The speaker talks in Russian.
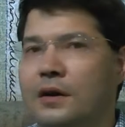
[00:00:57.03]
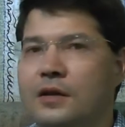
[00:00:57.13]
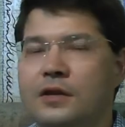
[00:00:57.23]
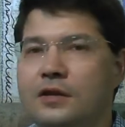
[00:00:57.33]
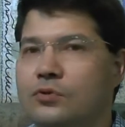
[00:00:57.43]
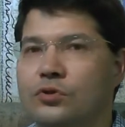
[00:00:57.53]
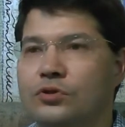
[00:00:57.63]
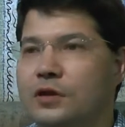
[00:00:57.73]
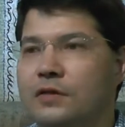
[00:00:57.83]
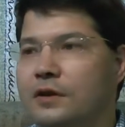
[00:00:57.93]
И не
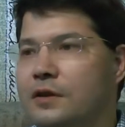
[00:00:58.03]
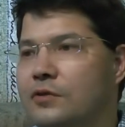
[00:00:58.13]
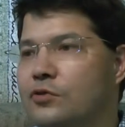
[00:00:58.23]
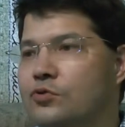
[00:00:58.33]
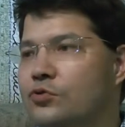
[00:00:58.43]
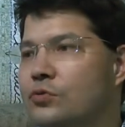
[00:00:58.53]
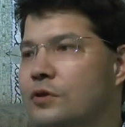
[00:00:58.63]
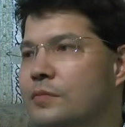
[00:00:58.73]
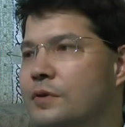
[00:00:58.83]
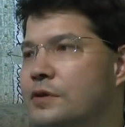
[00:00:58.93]
должен говорить о том, что
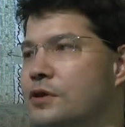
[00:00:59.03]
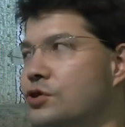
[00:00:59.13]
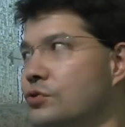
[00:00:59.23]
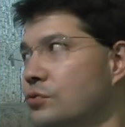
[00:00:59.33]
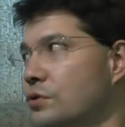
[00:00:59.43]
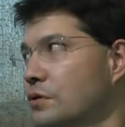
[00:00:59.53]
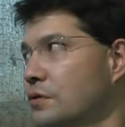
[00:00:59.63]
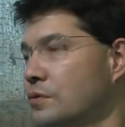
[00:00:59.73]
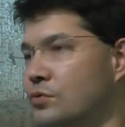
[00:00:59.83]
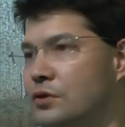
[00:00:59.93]
нам разрешено делать,
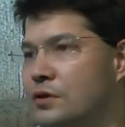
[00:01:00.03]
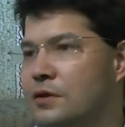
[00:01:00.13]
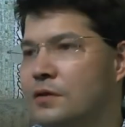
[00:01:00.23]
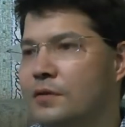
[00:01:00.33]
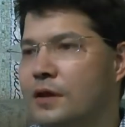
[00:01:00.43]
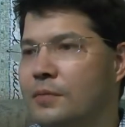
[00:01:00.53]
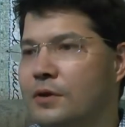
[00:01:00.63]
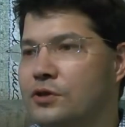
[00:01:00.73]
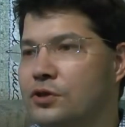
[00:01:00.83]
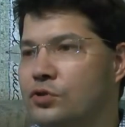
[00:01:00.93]
потому что нам
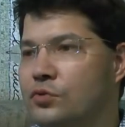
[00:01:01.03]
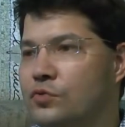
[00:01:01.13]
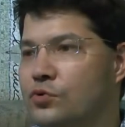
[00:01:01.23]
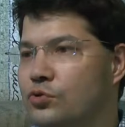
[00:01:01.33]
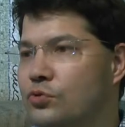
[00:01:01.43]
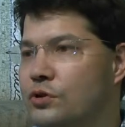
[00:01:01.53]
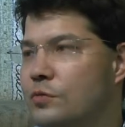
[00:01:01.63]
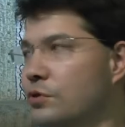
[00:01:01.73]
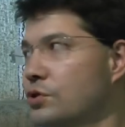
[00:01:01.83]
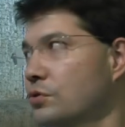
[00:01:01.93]
разрешено что не
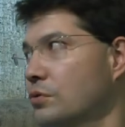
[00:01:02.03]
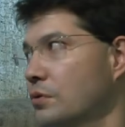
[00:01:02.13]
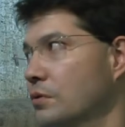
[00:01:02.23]
запрещено.